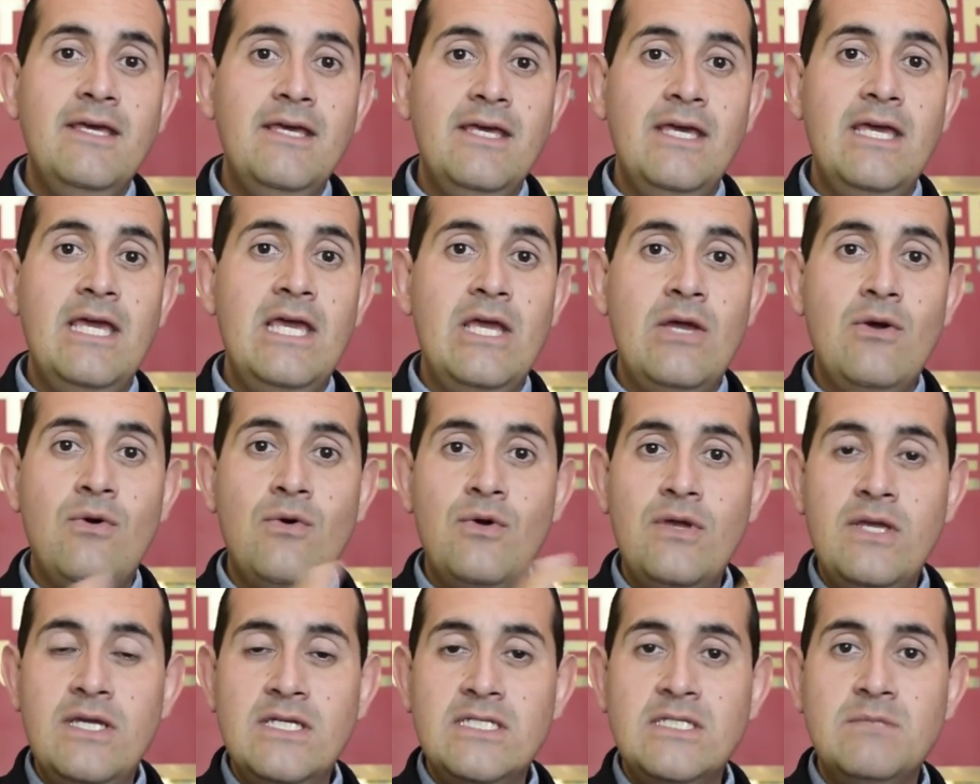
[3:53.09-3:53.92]

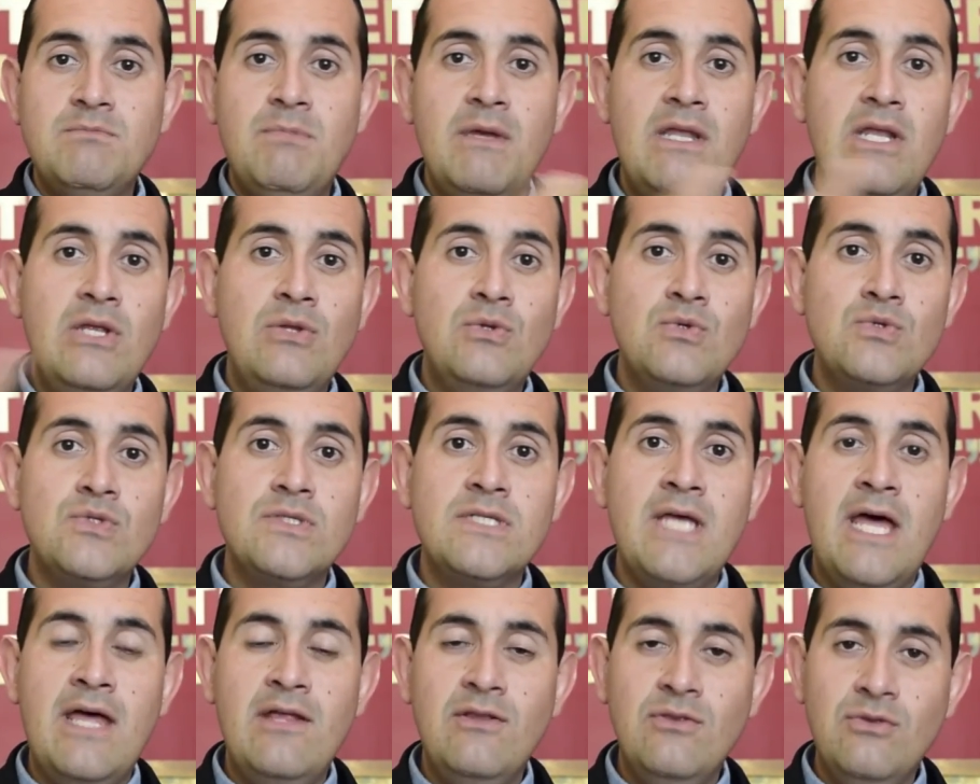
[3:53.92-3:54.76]
Hijo y Espíritu
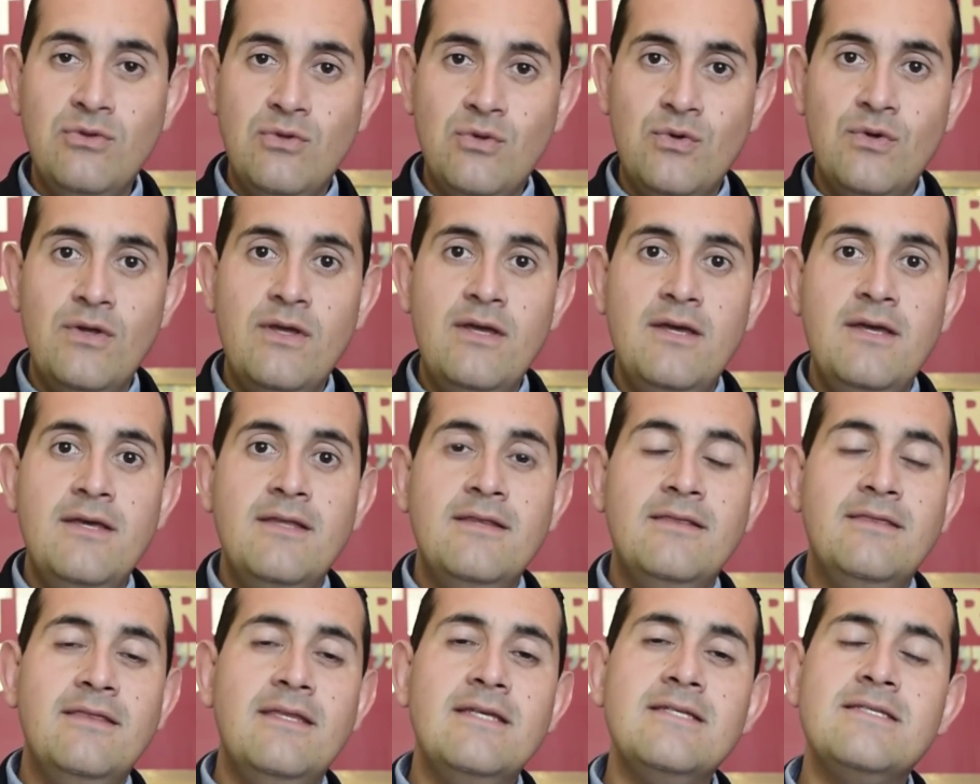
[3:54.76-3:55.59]
Santo,
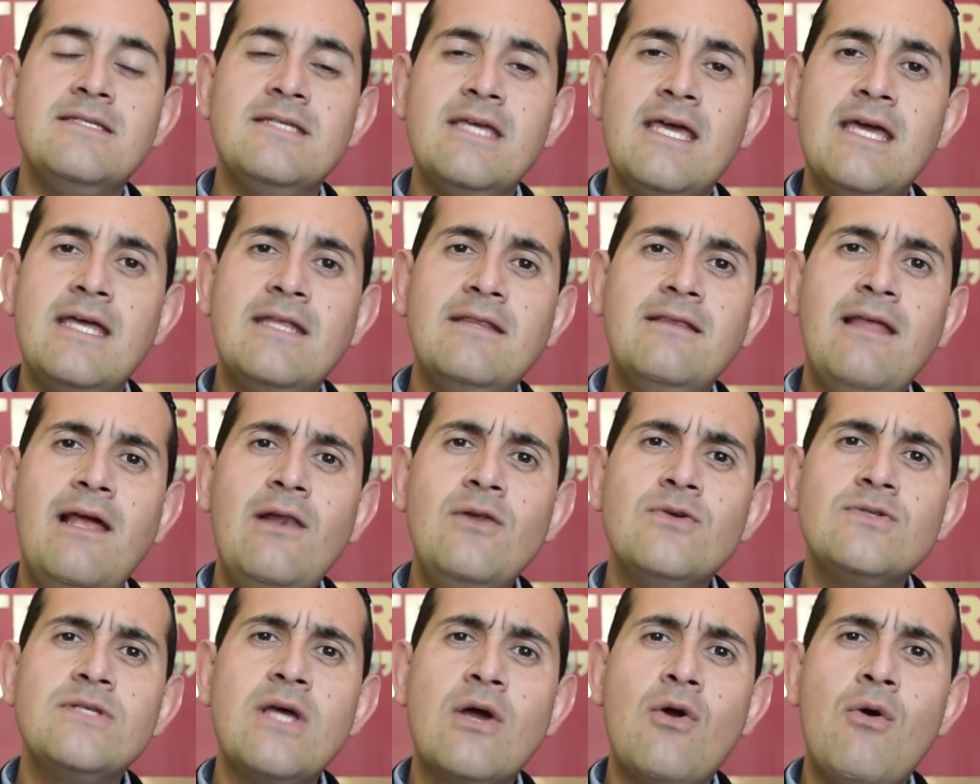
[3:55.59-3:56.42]
descienda y
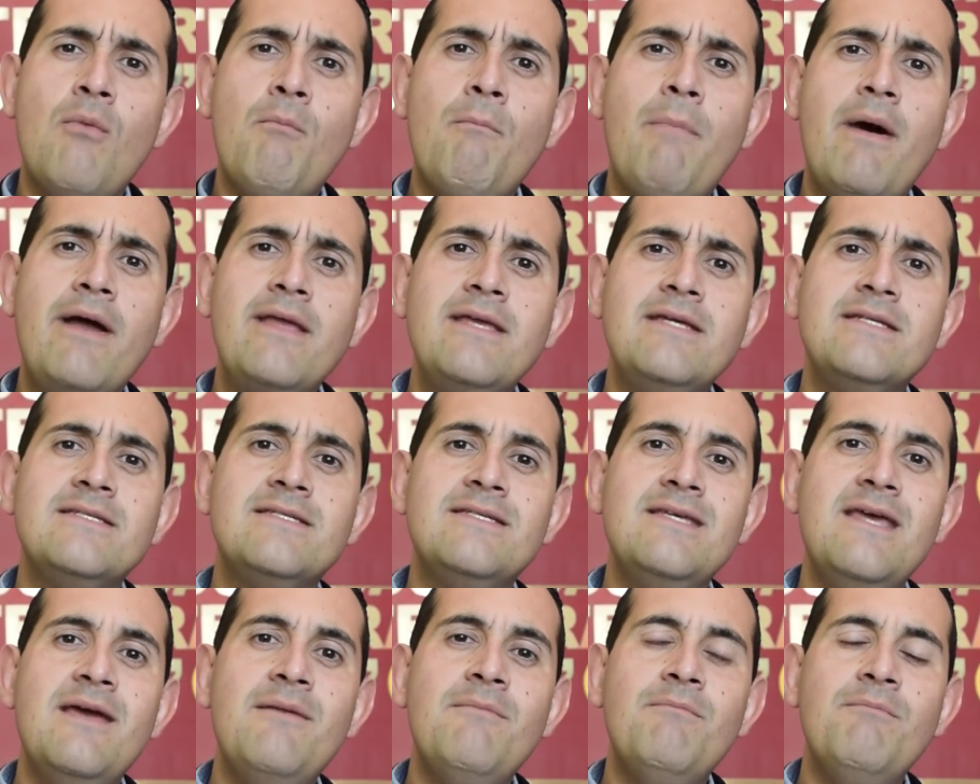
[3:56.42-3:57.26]
los acompañe
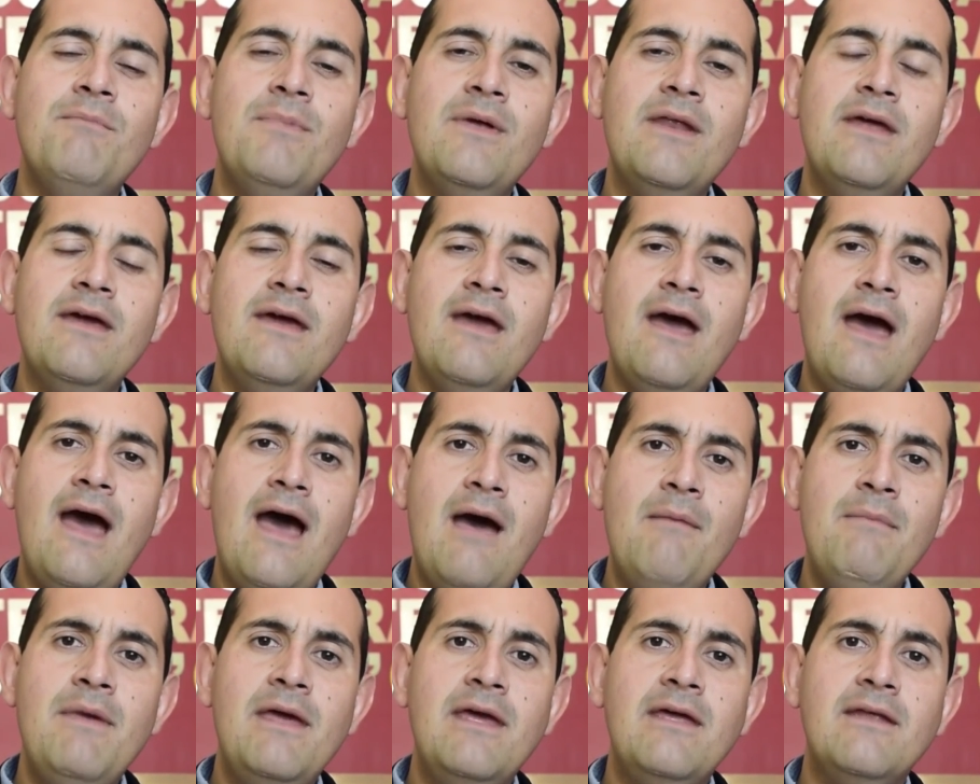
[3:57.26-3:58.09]
siempre.
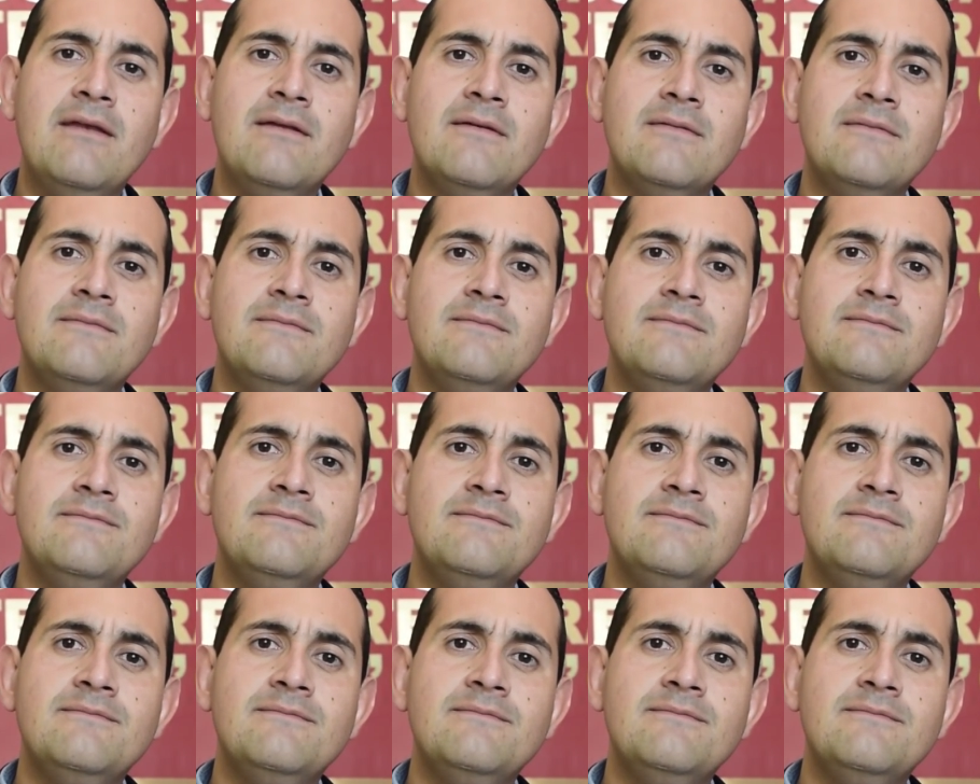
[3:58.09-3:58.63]
Amén.